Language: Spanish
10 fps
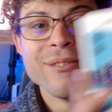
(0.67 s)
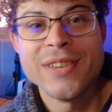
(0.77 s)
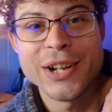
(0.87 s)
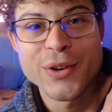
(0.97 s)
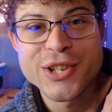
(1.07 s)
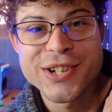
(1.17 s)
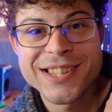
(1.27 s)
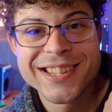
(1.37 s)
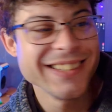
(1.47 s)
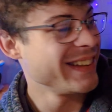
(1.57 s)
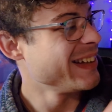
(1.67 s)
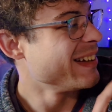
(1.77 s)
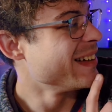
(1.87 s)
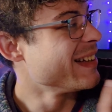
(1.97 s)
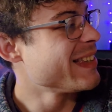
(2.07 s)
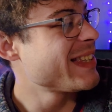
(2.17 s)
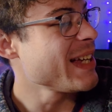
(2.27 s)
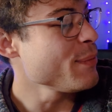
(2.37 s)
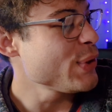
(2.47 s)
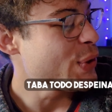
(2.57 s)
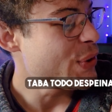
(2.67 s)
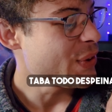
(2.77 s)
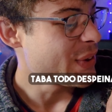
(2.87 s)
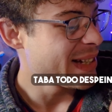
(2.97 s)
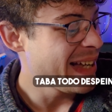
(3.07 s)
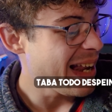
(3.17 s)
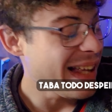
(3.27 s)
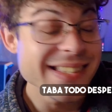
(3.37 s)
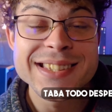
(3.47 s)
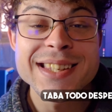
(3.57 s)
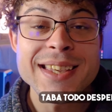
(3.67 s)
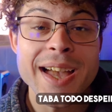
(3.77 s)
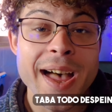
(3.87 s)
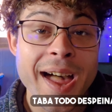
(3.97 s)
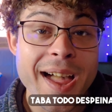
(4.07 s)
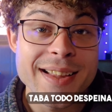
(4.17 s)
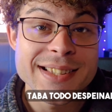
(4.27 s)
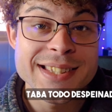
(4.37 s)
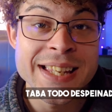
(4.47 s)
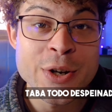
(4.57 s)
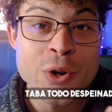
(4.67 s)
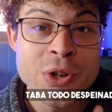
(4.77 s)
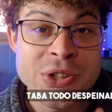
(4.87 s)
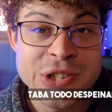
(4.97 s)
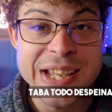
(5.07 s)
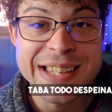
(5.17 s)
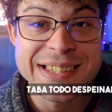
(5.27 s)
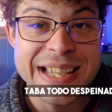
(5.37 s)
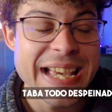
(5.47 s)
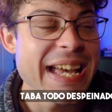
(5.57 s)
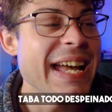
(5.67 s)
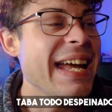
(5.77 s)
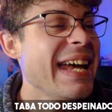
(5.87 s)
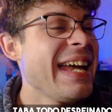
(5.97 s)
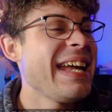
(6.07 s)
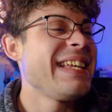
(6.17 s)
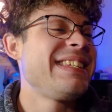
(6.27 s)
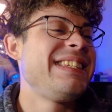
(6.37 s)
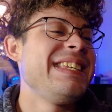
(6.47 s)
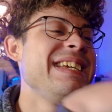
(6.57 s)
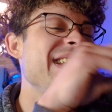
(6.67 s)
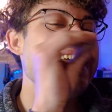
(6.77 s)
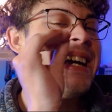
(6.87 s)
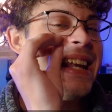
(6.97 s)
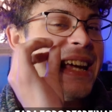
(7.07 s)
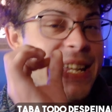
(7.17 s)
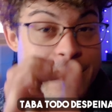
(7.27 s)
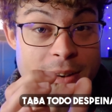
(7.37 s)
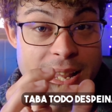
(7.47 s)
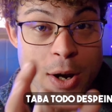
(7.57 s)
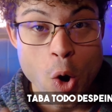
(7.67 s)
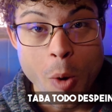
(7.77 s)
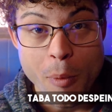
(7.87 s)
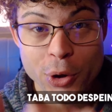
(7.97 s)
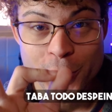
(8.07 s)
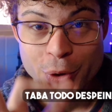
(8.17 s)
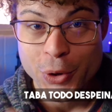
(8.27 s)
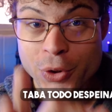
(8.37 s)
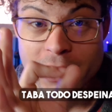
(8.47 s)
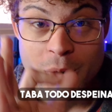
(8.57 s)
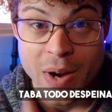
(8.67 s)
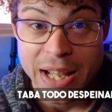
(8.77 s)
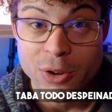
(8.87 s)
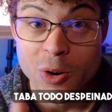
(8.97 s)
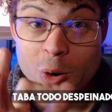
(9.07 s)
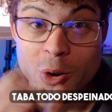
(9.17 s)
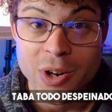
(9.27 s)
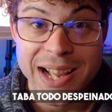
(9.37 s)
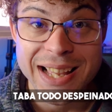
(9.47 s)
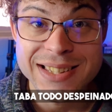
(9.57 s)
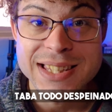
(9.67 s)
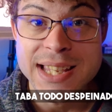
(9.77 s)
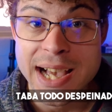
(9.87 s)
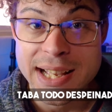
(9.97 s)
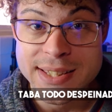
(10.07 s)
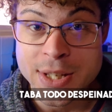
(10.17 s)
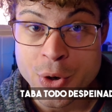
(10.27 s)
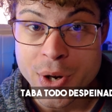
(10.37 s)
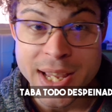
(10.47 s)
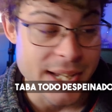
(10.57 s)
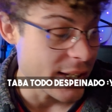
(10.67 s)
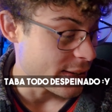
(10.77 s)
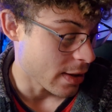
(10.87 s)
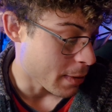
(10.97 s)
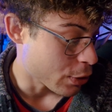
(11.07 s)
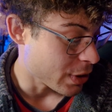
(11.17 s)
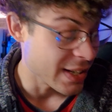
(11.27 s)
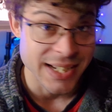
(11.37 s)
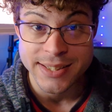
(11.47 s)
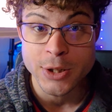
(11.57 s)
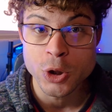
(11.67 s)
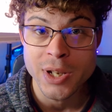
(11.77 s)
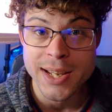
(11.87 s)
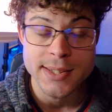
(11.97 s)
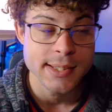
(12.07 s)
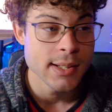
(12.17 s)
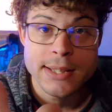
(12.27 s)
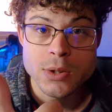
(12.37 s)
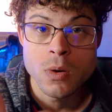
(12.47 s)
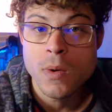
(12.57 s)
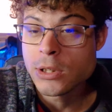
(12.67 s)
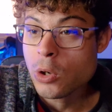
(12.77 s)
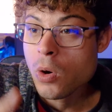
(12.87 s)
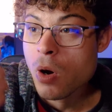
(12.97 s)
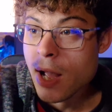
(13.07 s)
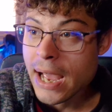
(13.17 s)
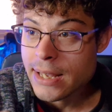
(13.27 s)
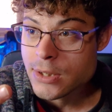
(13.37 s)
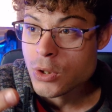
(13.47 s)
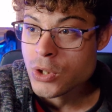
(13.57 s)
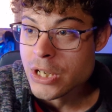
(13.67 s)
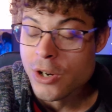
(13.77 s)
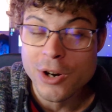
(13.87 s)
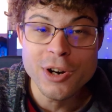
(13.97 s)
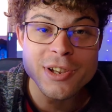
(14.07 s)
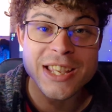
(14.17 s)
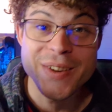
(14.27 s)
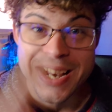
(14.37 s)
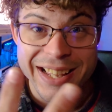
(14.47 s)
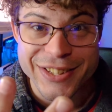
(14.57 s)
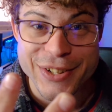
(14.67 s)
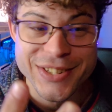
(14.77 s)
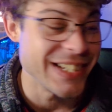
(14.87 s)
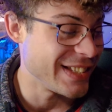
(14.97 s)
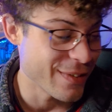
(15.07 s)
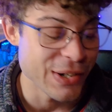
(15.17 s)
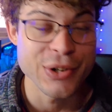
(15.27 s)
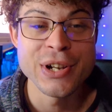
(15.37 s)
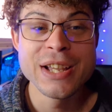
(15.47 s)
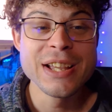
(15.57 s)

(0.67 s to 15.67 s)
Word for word: Mira muchachos, Samsung Galaxy A06. Es increíble cómo estoy continuando con los Galaxy A0X, hermano. Desde el A03, A04, A05 y ahora el A06, hermano.